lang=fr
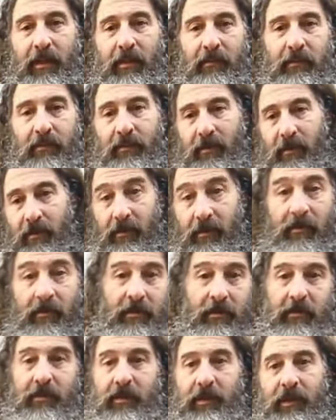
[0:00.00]

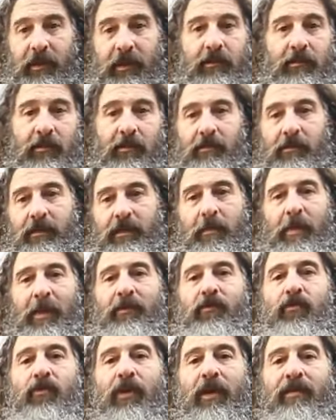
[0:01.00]
Euh, déjà, c'est
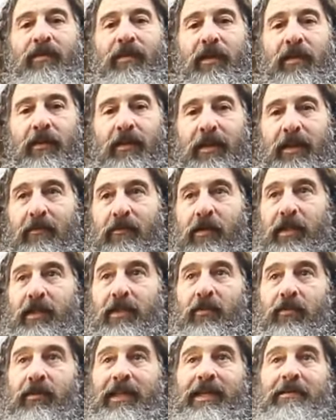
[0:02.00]
pas toujours évident de savoir
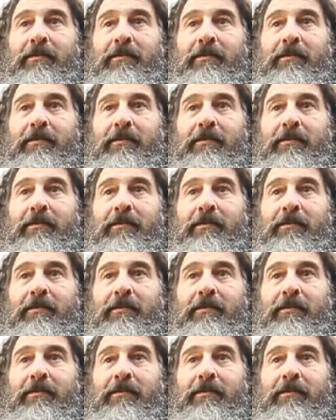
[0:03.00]
si on